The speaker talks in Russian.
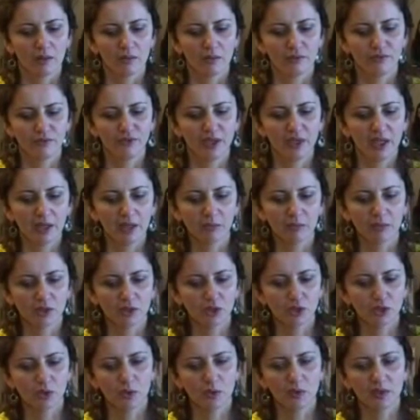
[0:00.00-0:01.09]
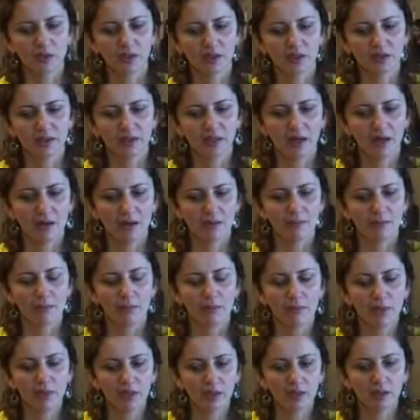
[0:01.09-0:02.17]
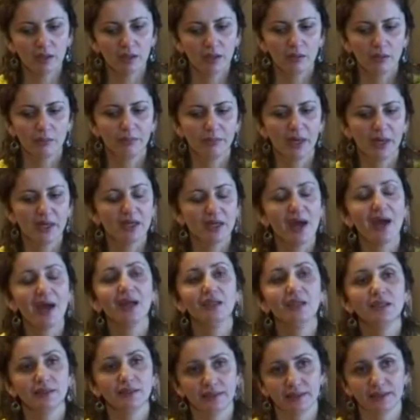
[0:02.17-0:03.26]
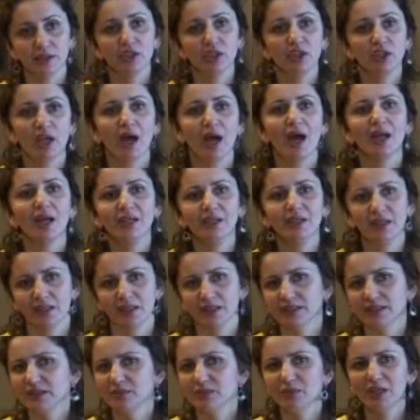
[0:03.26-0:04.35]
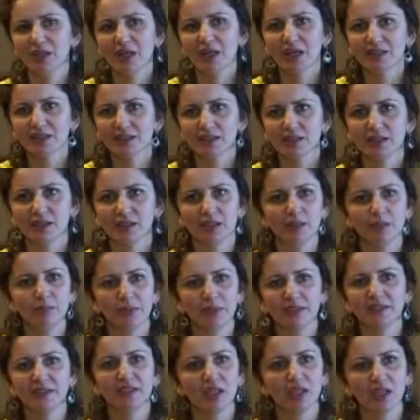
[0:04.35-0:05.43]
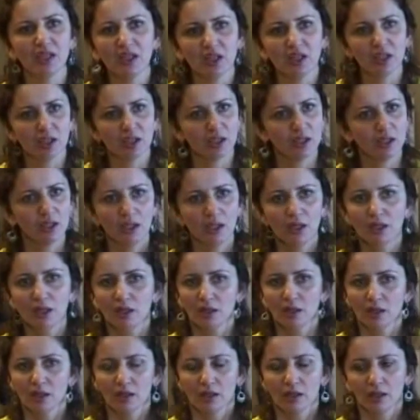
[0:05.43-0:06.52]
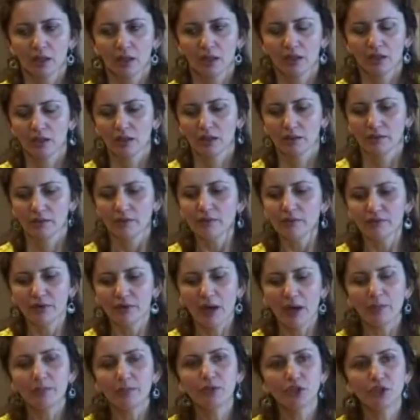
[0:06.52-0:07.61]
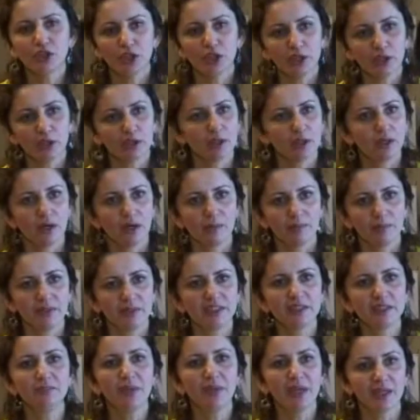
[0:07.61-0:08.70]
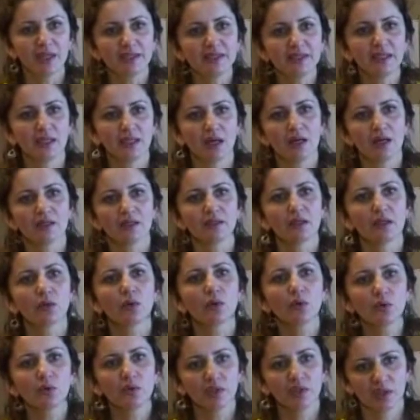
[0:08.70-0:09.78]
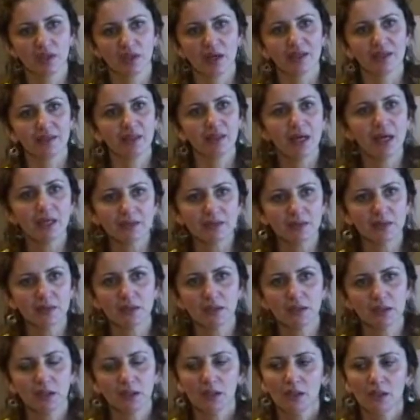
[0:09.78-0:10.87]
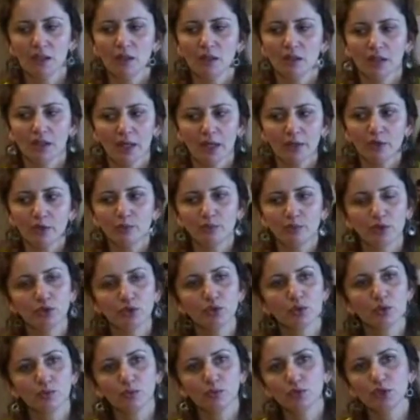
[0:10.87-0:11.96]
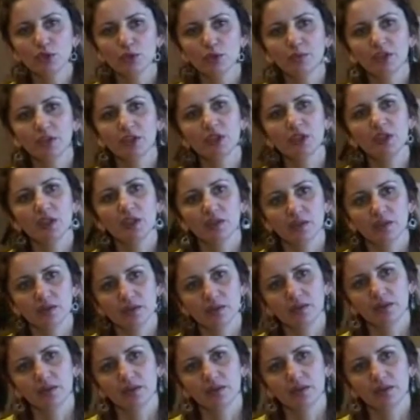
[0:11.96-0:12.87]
время, что ли, когда мы боялись реальной ассимиляции и потери вообще как бы смерти как народа, как нации, я думаю, что мы уже прошли этот